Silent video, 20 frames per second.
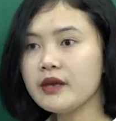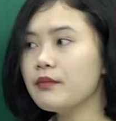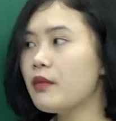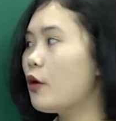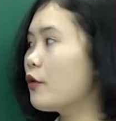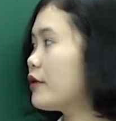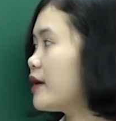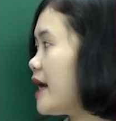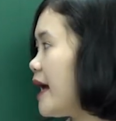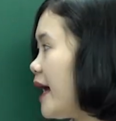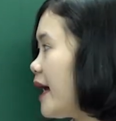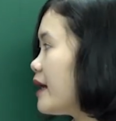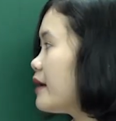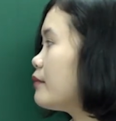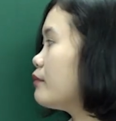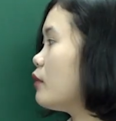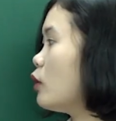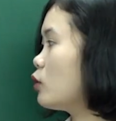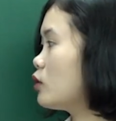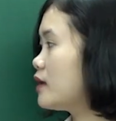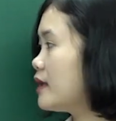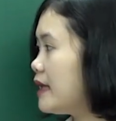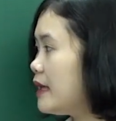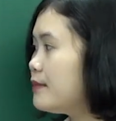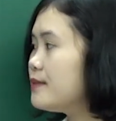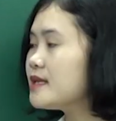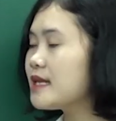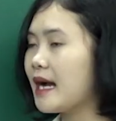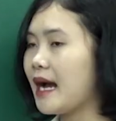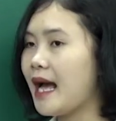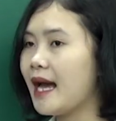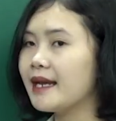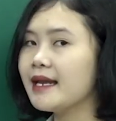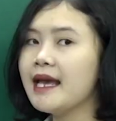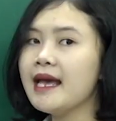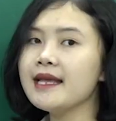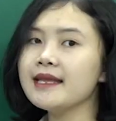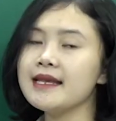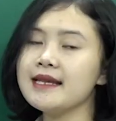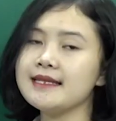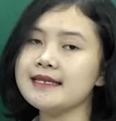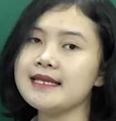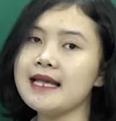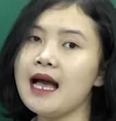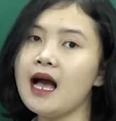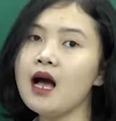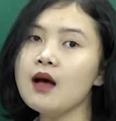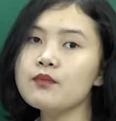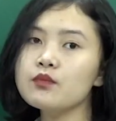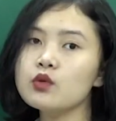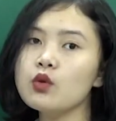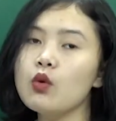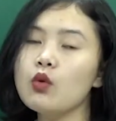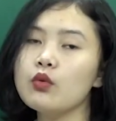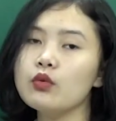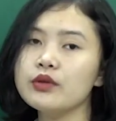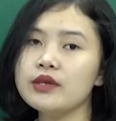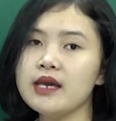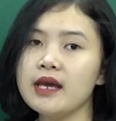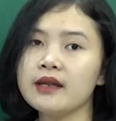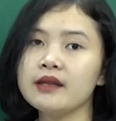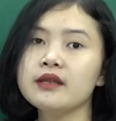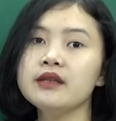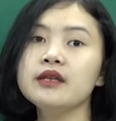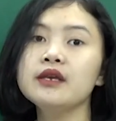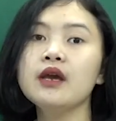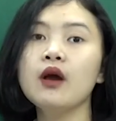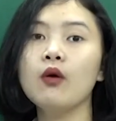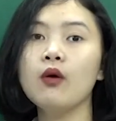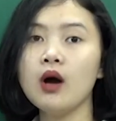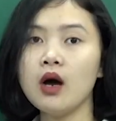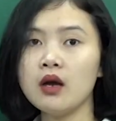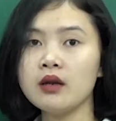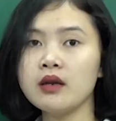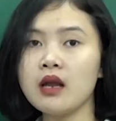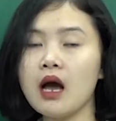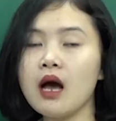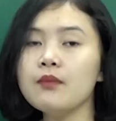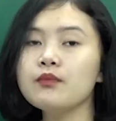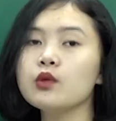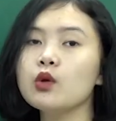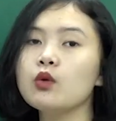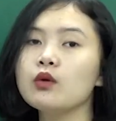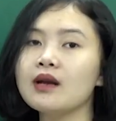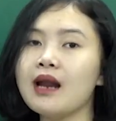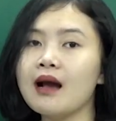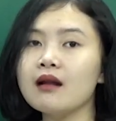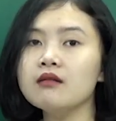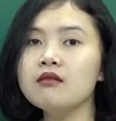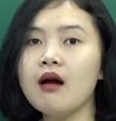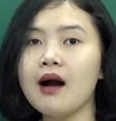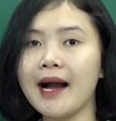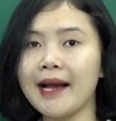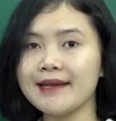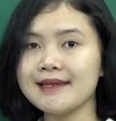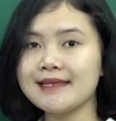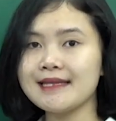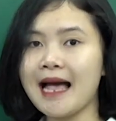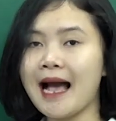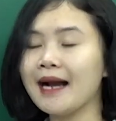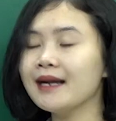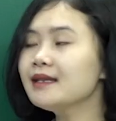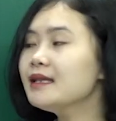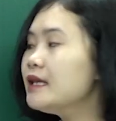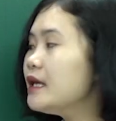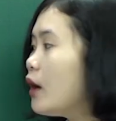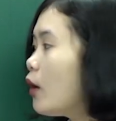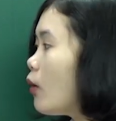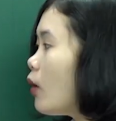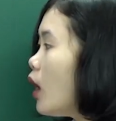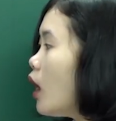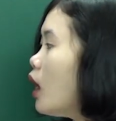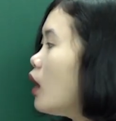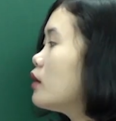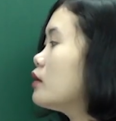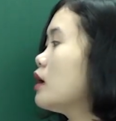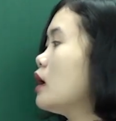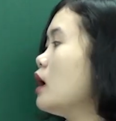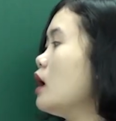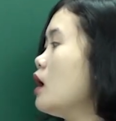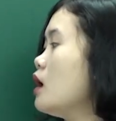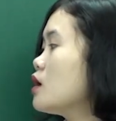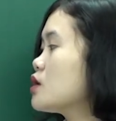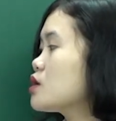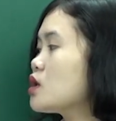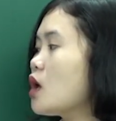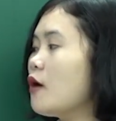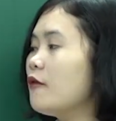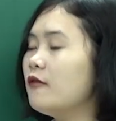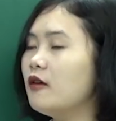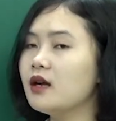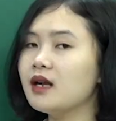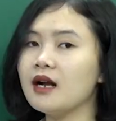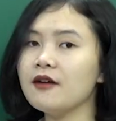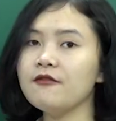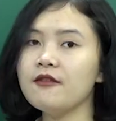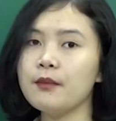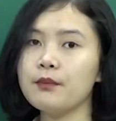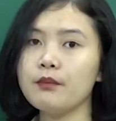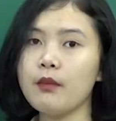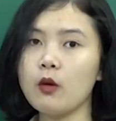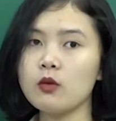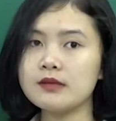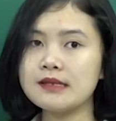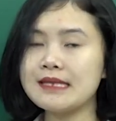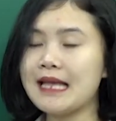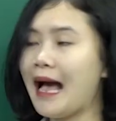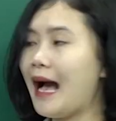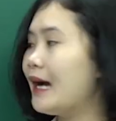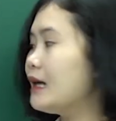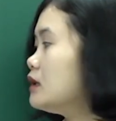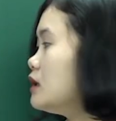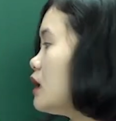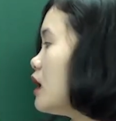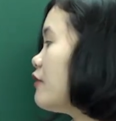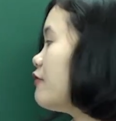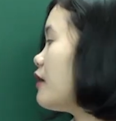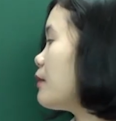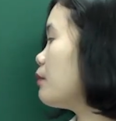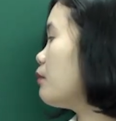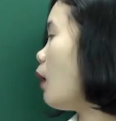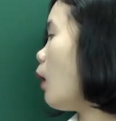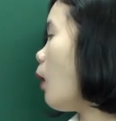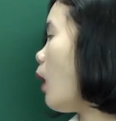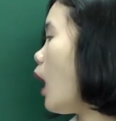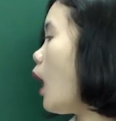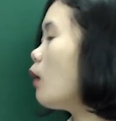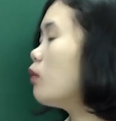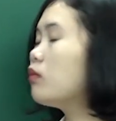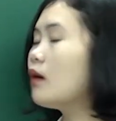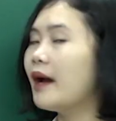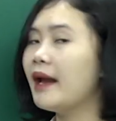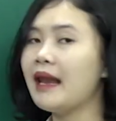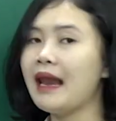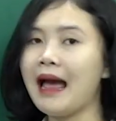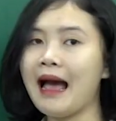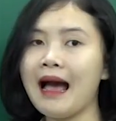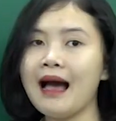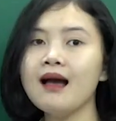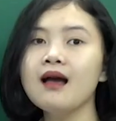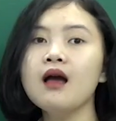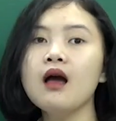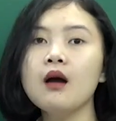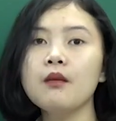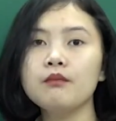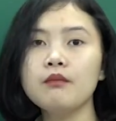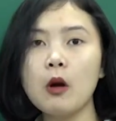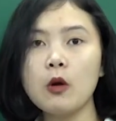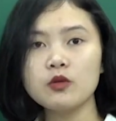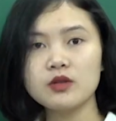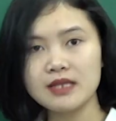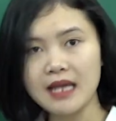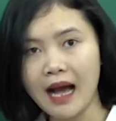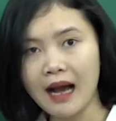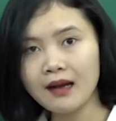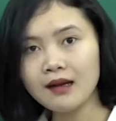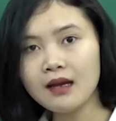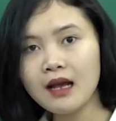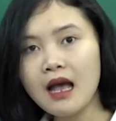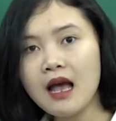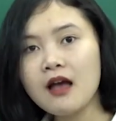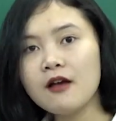như màu đen, màu tím chẳng hạn thì sẽ hấp thụ nhiệt nhiều hơn, hấp thụ năng lượng ánh sáng nhiều hơn so với các vật màu sáng như là vật màu hồng hay là màu trắng.